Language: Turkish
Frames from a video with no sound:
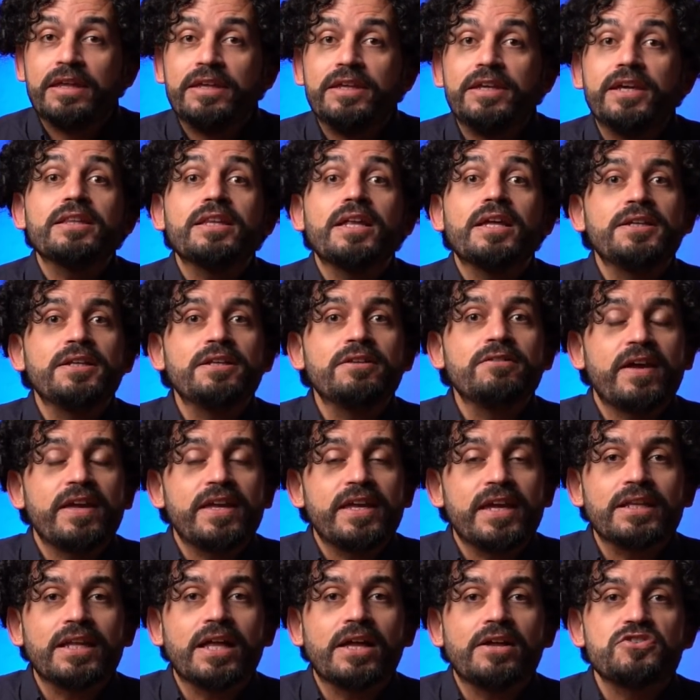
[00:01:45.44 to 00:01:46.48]
yalanın ve
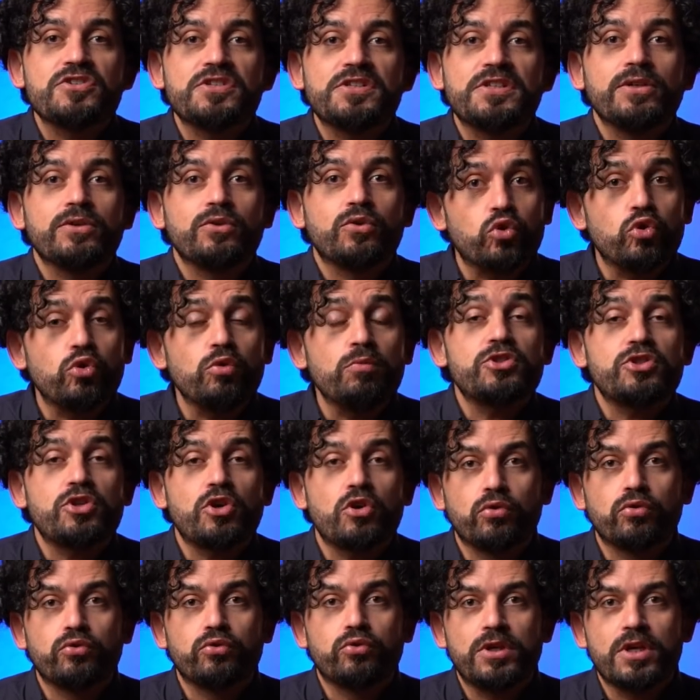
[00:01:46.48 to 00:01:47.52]
yalancılığın kötü bir şey
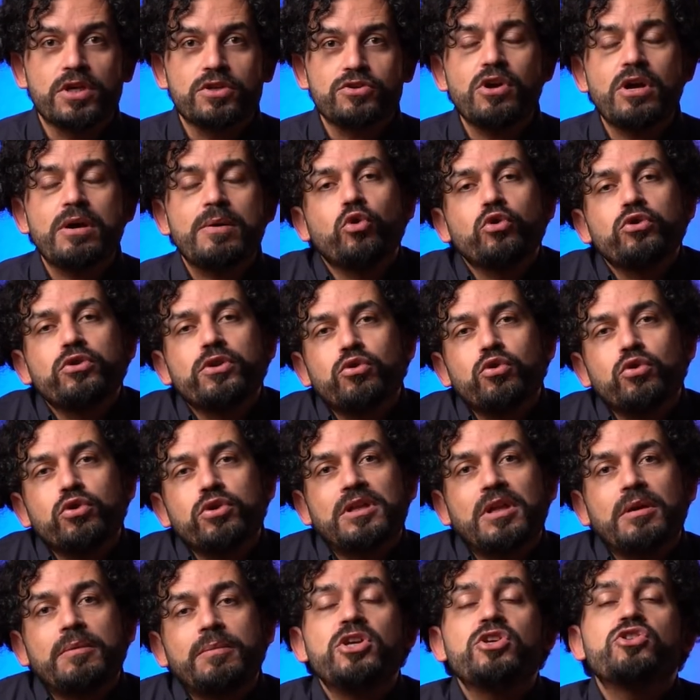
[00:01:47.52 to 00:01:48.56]
olduğu yazıyor ama onlar o
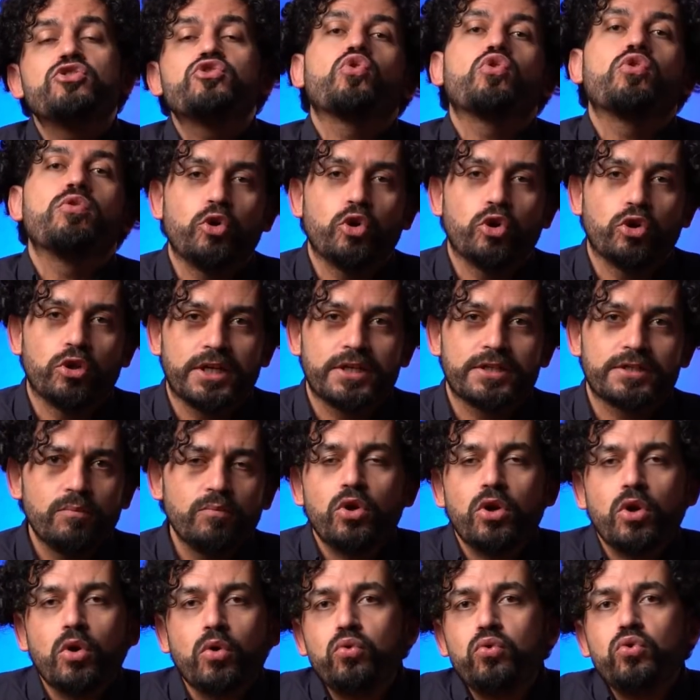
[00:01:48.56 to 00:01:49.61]
kitabı hiç okumuyorlar.
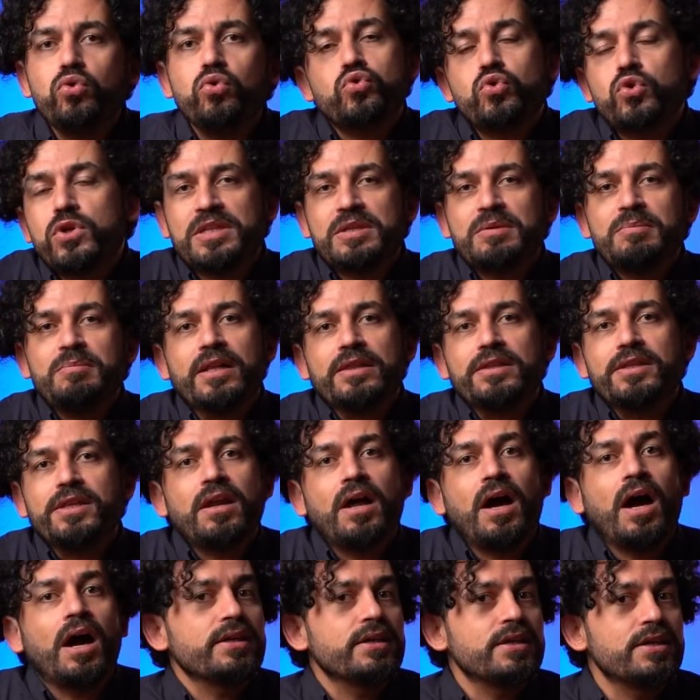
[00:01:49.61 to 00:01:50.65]
Böyle üç ihtimalden
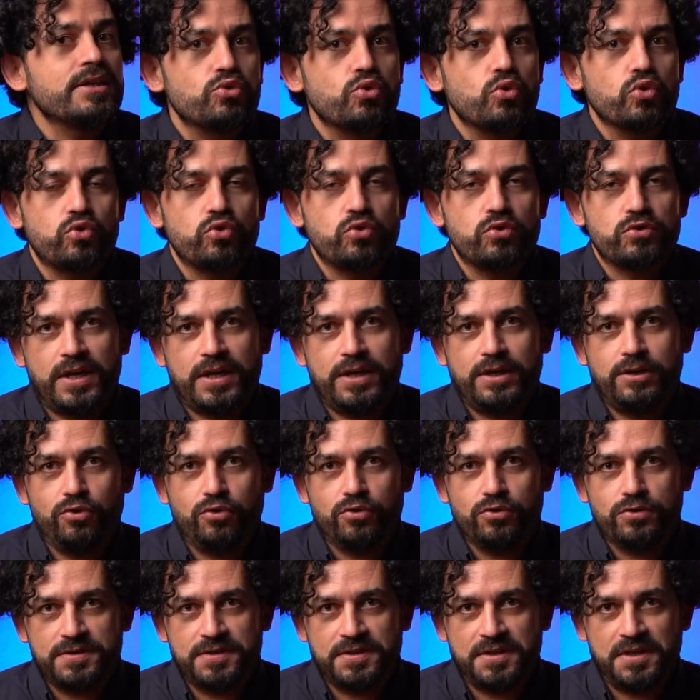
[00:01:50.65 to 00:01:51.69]
hangisi hoşunuza
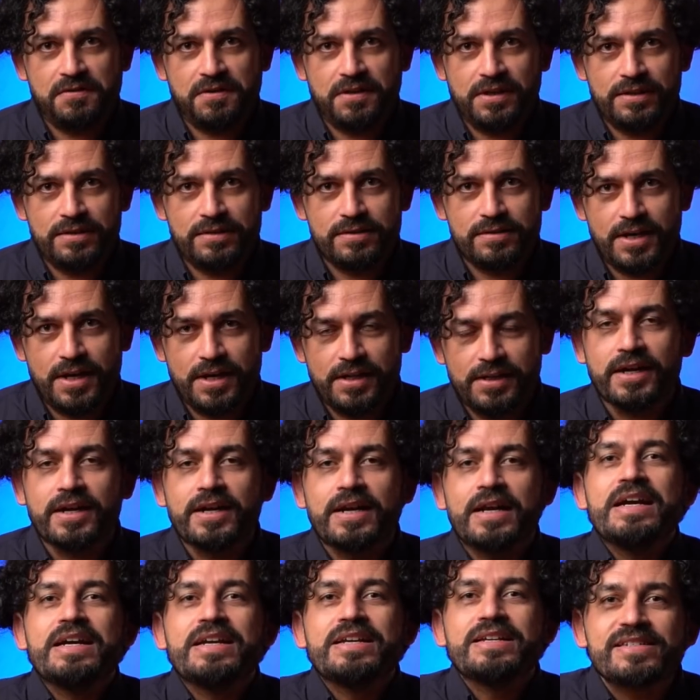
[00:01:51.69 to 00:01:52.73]
gidiyorsa sevgili izleyenler.
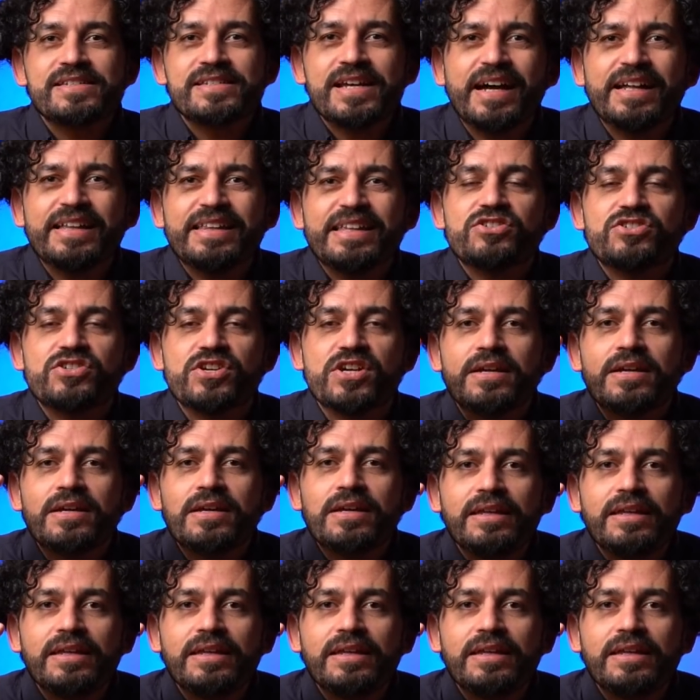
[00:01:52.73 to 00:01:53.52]
Sadece